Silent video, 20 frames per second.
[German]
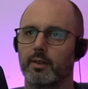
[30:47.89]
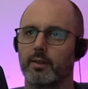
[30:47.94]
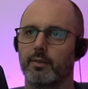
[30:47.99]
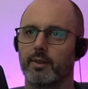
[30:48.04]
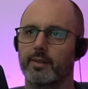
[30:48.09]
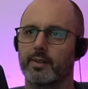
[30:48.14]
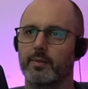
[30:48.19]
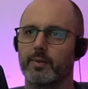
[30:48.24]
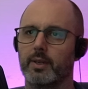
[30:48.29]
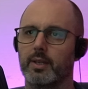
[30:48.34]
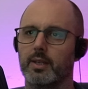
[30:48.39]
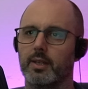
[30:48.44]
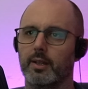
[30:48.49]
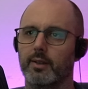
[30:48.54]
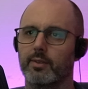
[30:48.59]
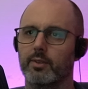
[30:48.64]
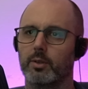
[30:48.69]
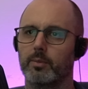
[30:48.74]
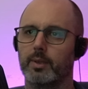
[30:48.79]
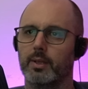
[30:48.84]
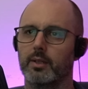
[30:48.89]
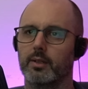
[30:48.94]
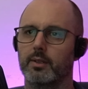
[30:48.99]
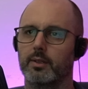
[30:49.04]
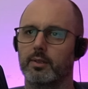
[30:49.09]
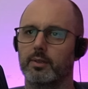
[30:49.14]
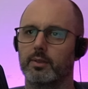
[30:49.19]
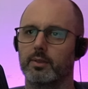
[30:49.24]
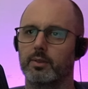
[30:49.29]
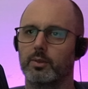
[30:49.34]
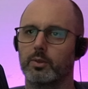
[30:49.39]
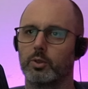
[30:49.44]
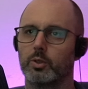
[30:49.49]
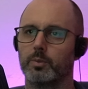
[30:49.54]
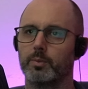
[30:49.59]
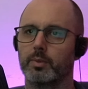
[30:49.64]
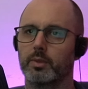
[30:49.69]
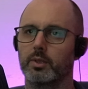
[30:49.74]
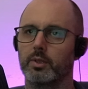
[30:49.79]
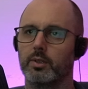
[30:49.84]
Was haben wir hier jetzt nochmal
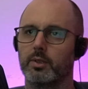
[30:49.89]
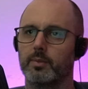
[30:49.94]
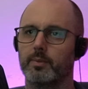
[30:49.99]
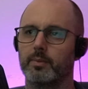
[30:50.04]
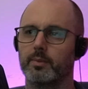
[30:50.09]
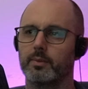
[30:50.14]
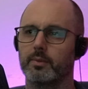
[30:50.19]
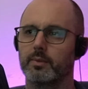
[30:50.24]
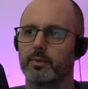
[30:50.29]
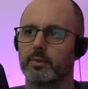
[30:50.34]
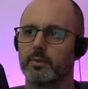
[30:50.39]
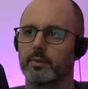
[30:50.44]
oben genommen?